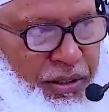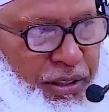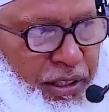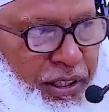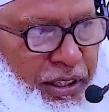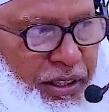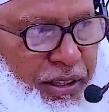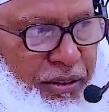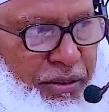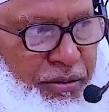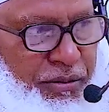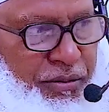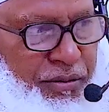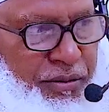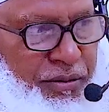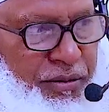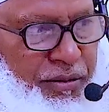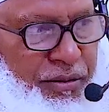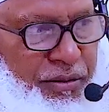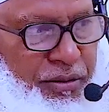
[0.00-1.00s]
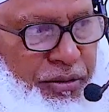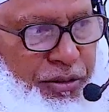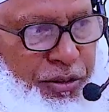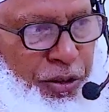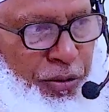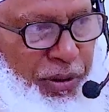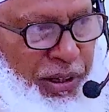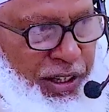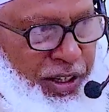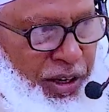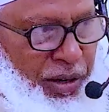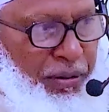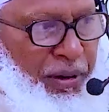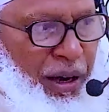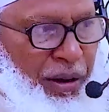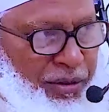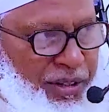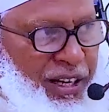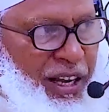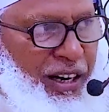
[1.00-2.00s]
যে তোমার রব
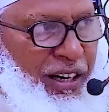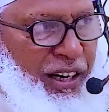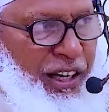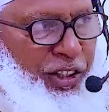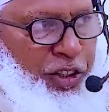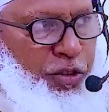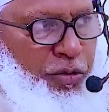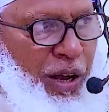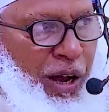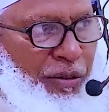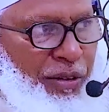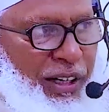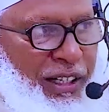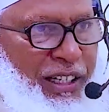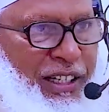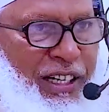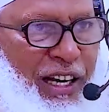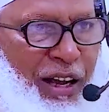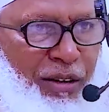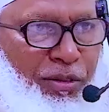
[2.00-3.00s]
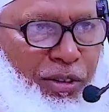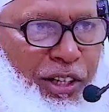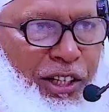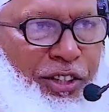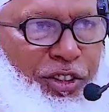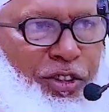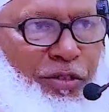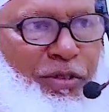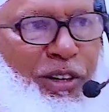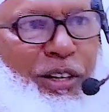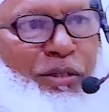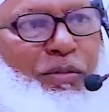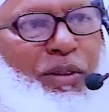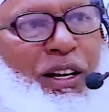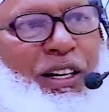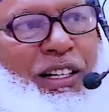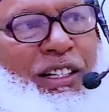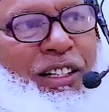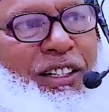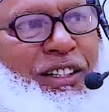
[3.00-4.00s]
আমি আল্লাহ তুমি আমাকে না বলে তোমার
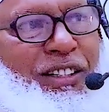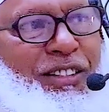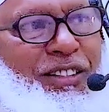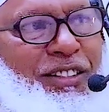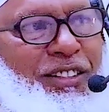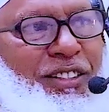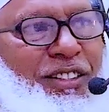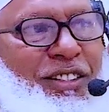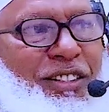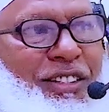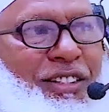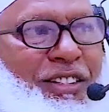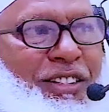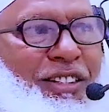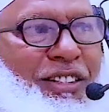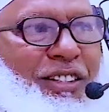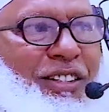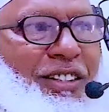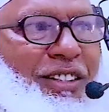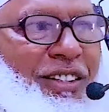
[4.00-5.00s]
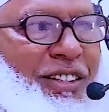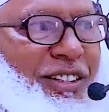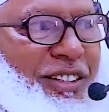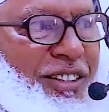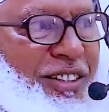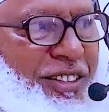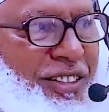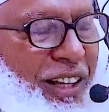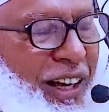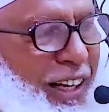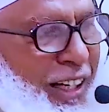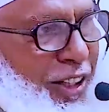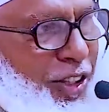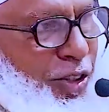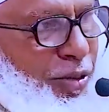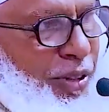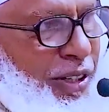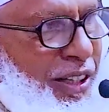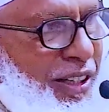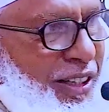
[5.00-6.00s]
মালিক তাকে
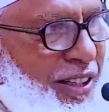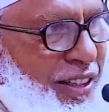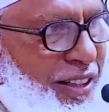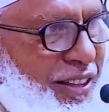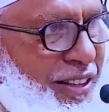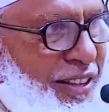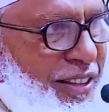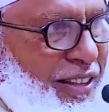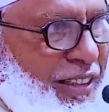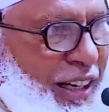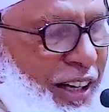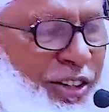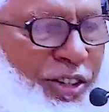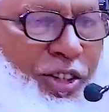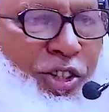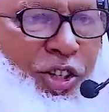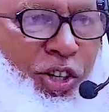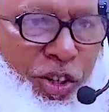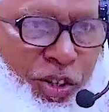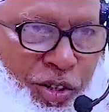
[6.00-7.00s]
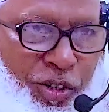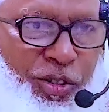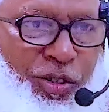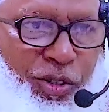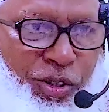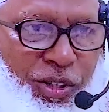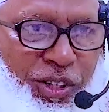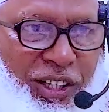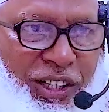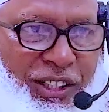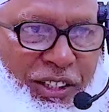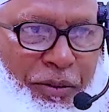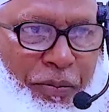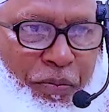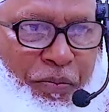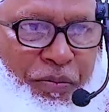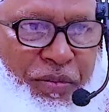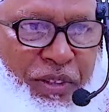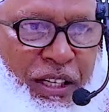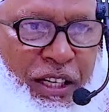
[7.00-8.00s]
তুমি কেন স্মরণ করলে
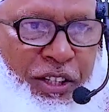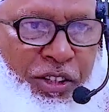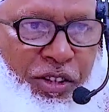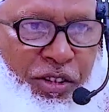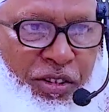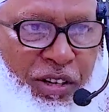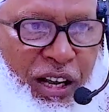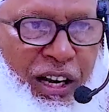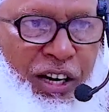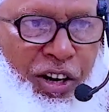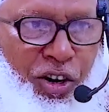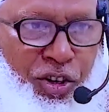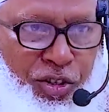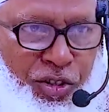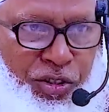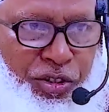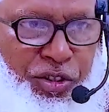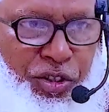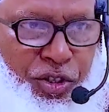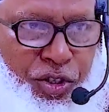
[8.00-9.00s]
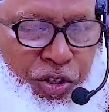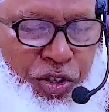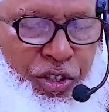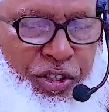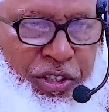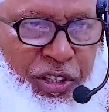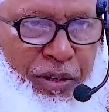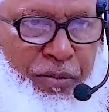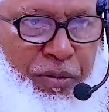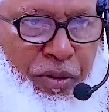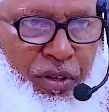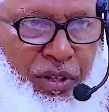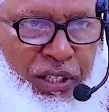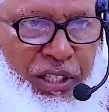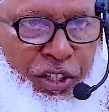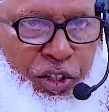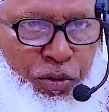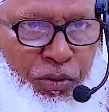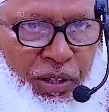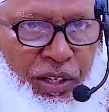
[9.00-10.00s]
এজন্য আল্লাহ অসন্তুষ্ট হয়েছেন ফলে
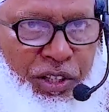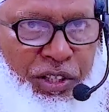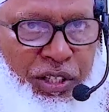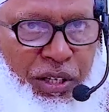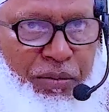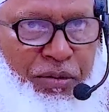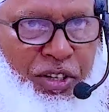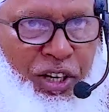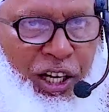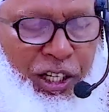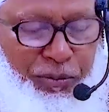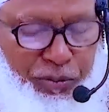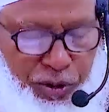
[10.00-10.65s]
ইসুল আসলাম সাত